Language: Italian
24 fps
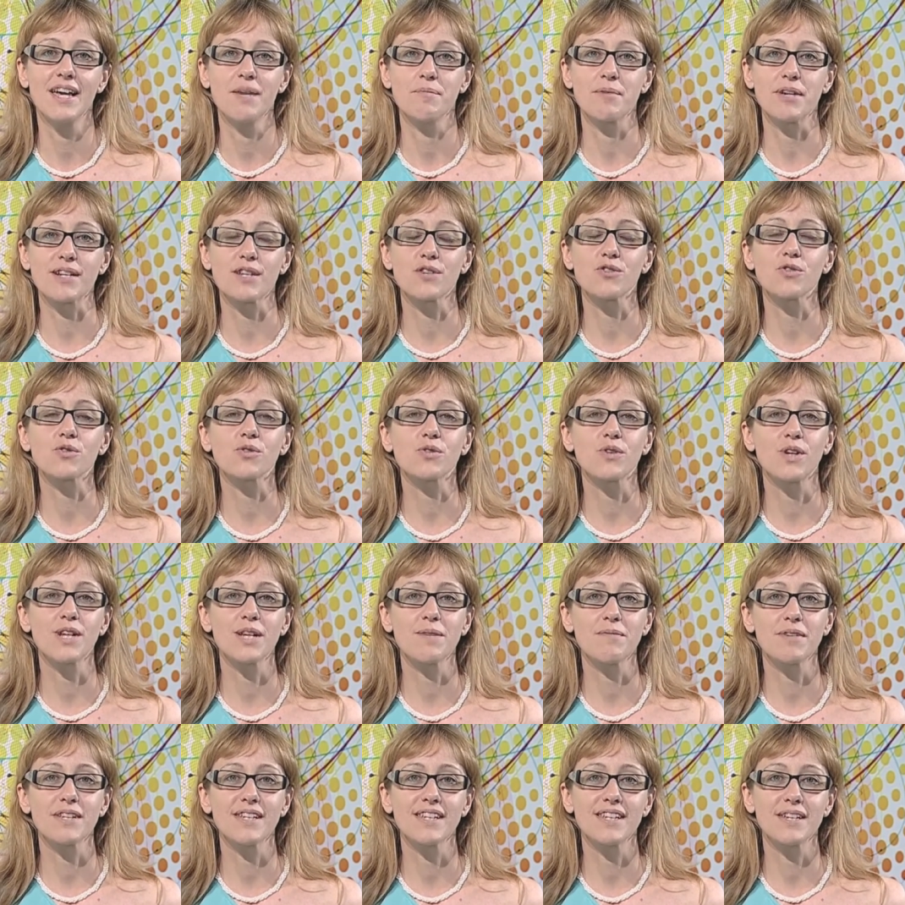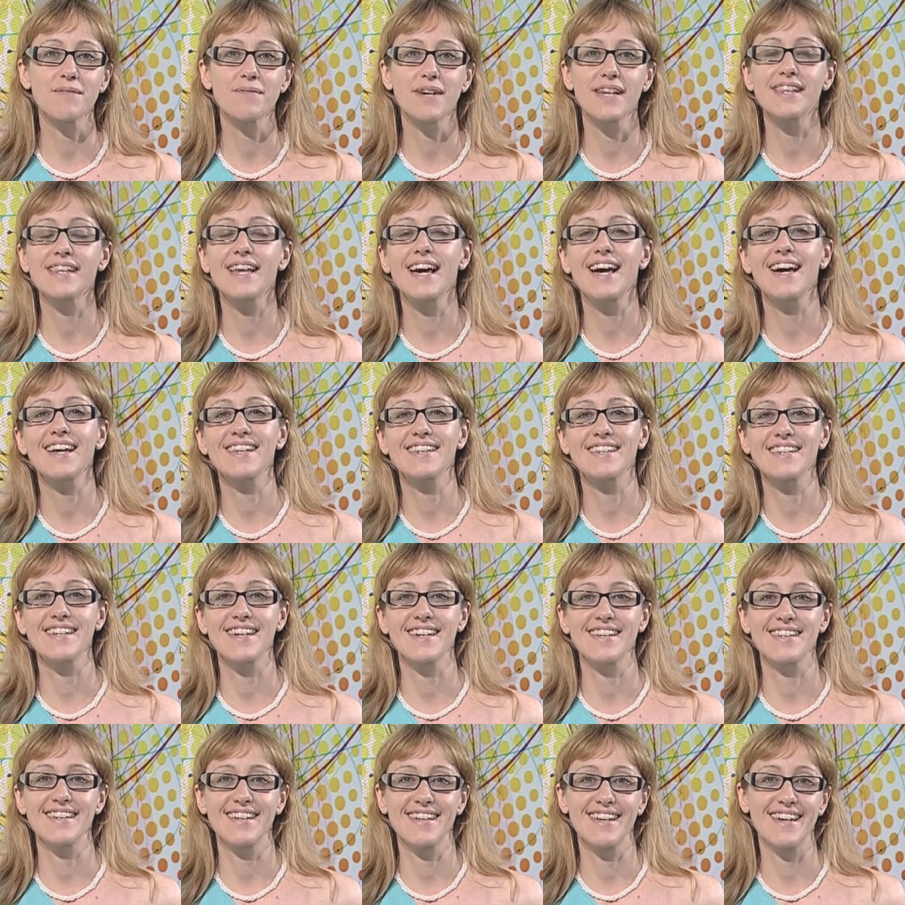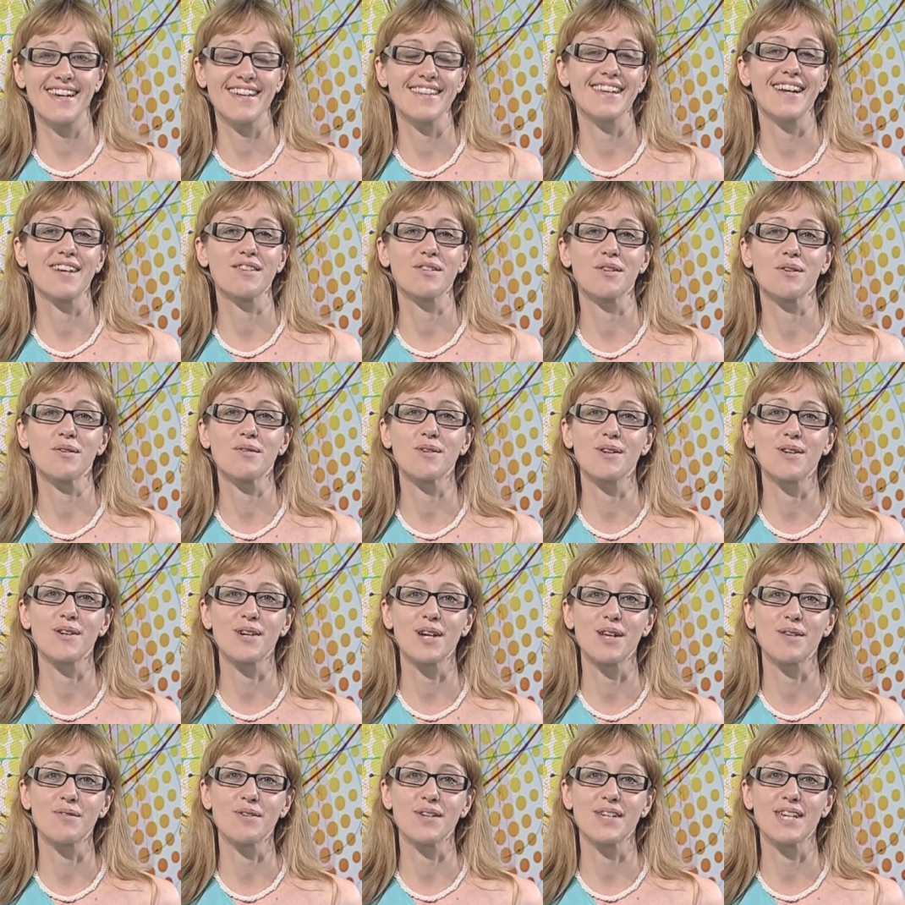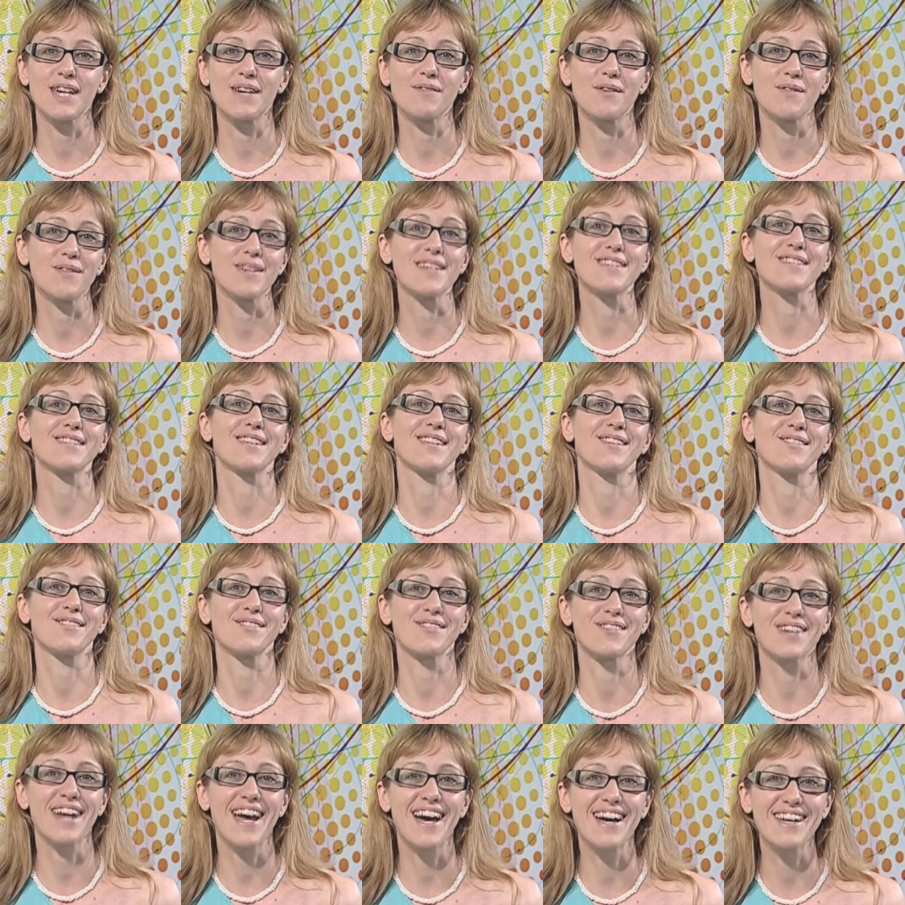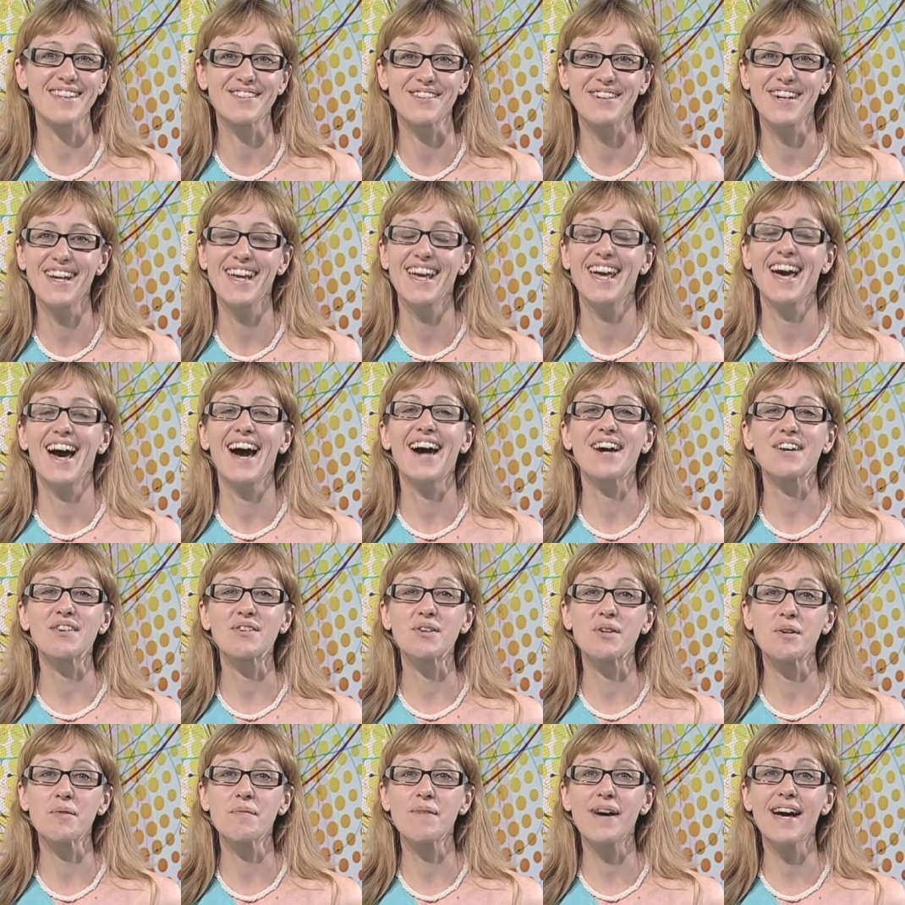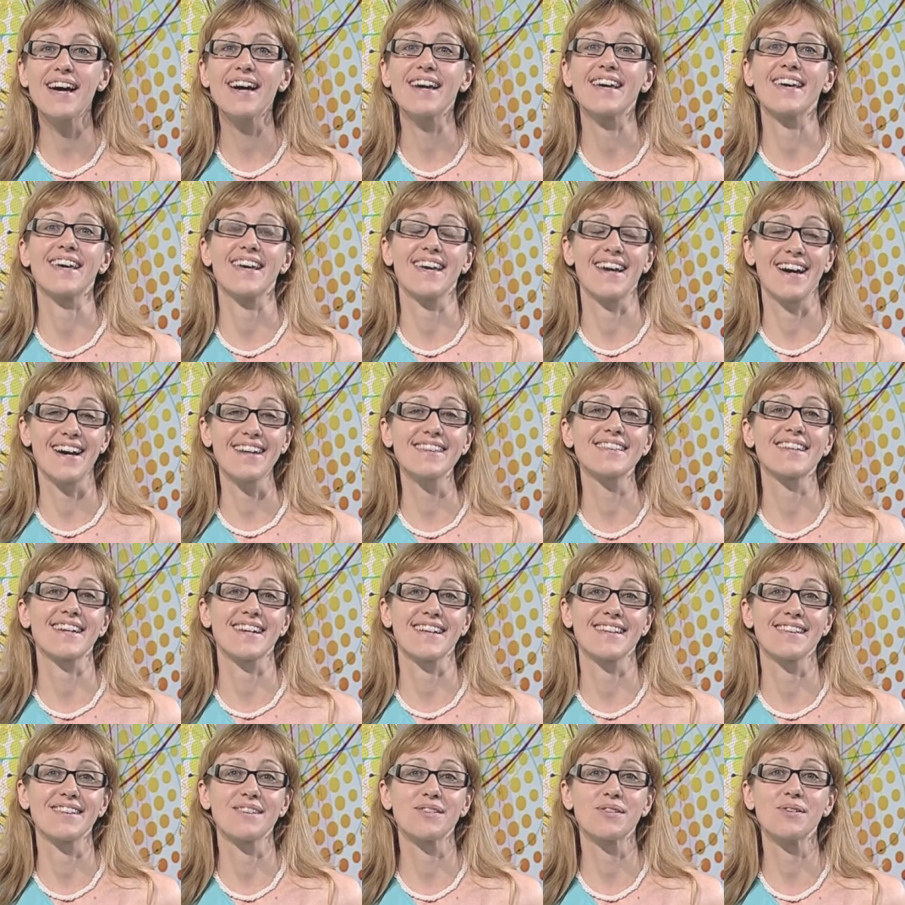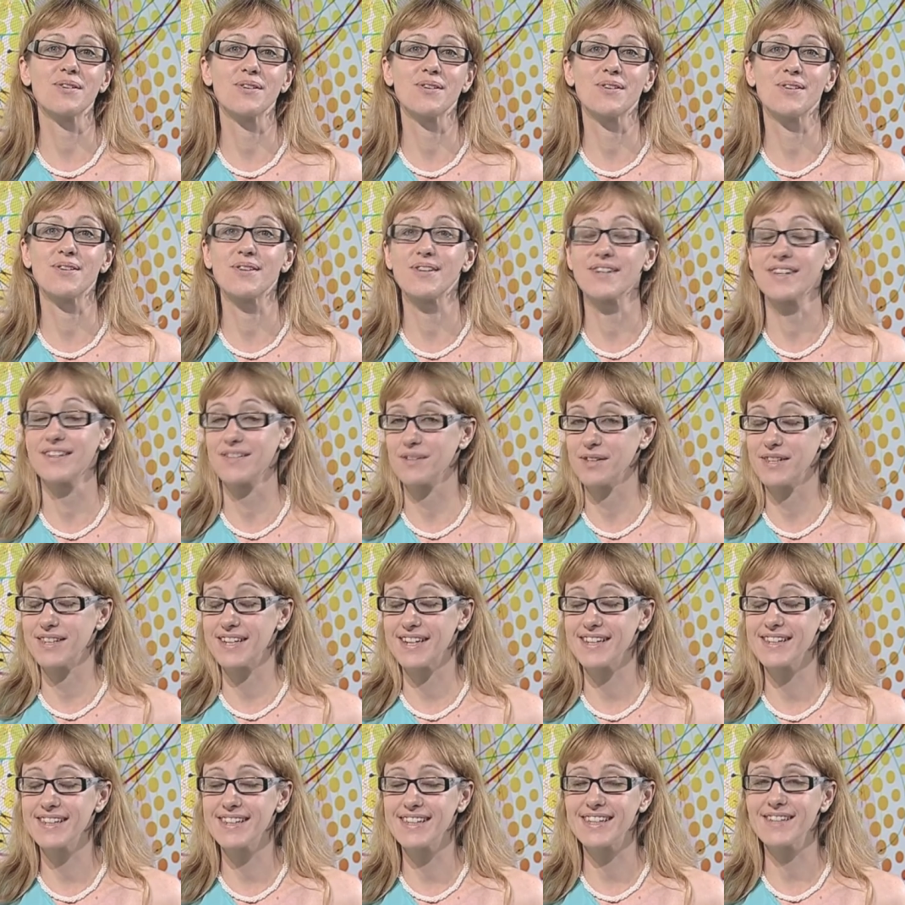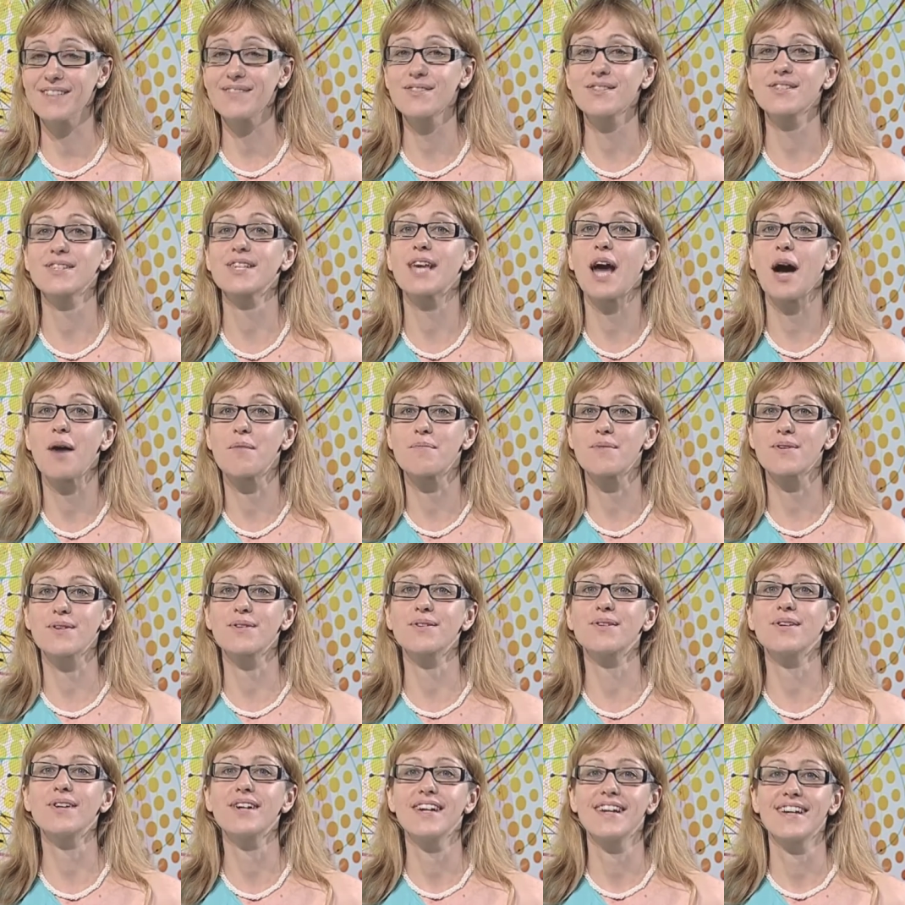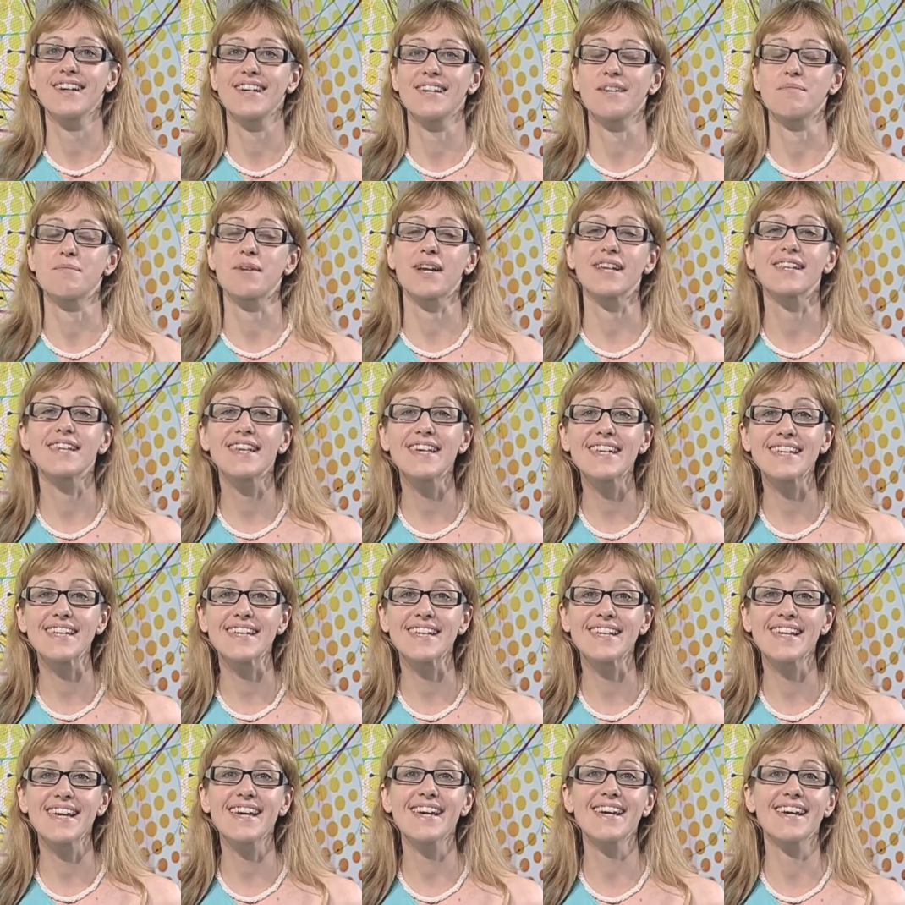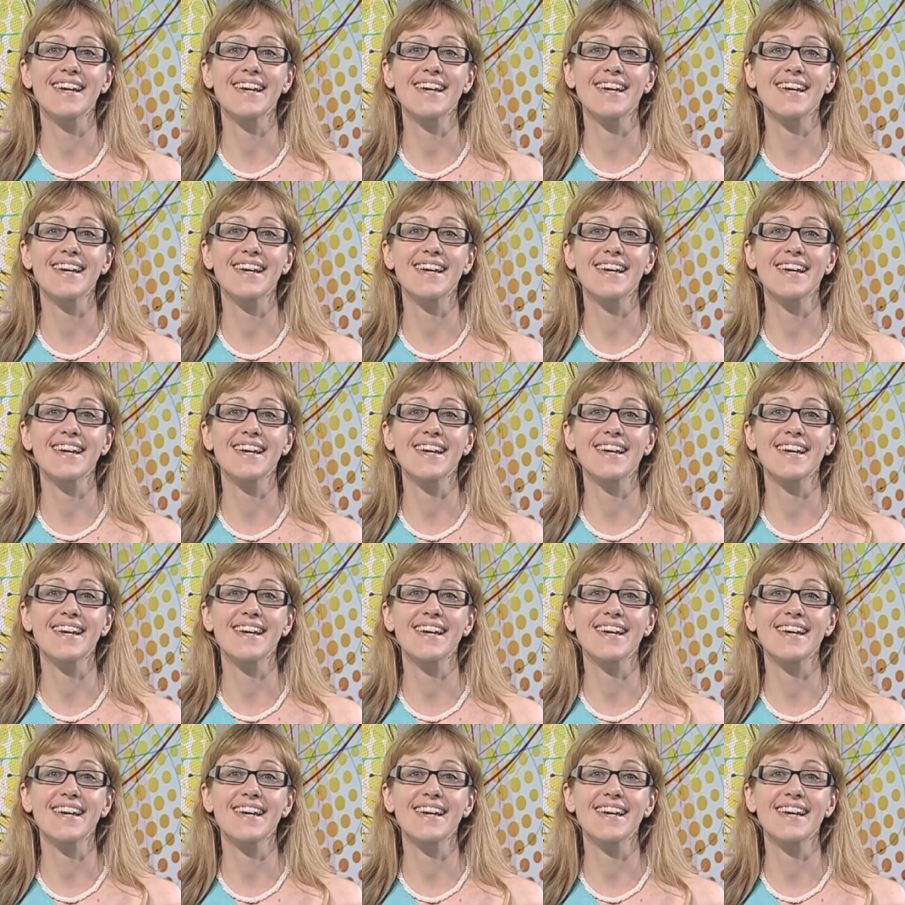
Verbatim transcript: per raggiunto limiti di mandati ed è andato in quello che lui chiama un esilio dorato a Roma e a Trento, in Trentino, si aprono eh, praterie,